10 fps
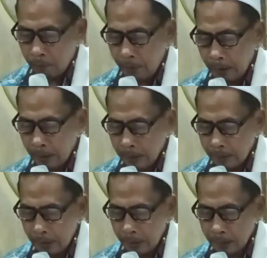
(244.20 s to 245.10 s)

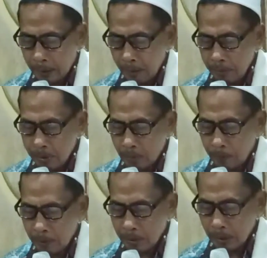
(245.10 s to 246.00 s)
Fa'al ta'agawe
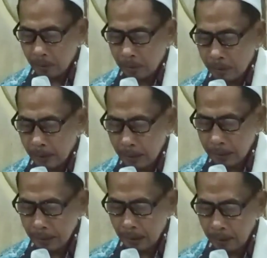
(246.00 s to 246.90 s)
sapa sira
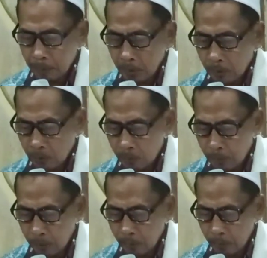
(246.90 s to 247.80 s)
zalika ing
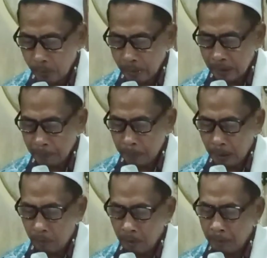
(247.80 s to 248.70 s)
mengkono-mengkono
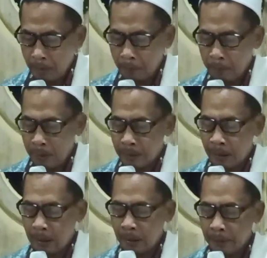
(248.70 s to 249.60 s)
ghibah wa mabak
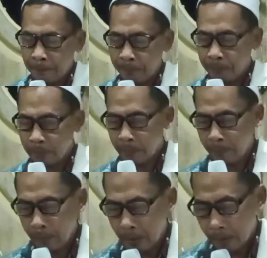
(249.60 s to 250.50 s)
ba'daha.
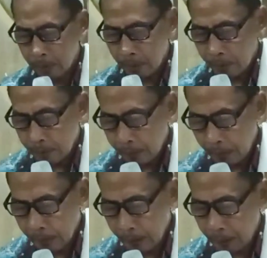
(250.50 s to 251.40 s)

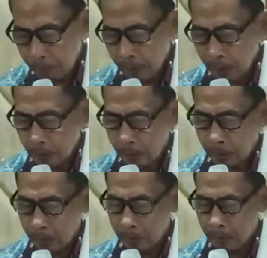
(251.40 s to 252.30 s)
Agawe
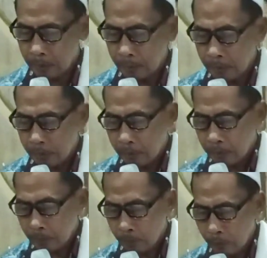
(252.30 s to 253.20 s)
kita
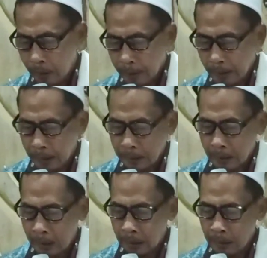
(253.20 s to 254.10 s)
mulai
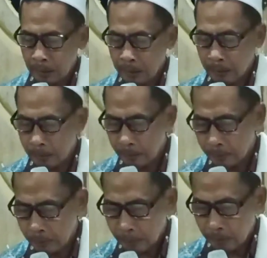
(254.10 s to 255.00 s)
ngerasani
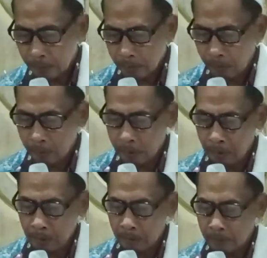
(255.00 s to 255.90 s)

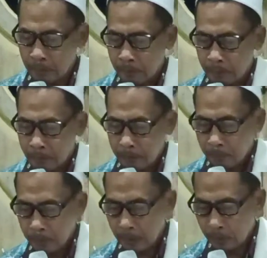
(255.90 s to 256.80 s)
koro
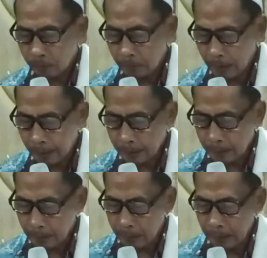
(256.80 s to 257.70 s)
misuwi
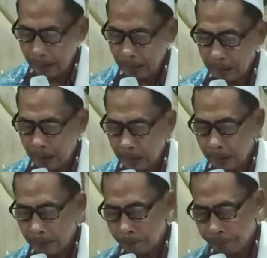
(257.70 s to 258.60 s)
lan
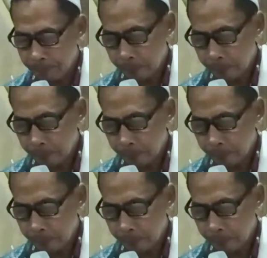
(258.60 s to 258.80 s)
liya-liyane.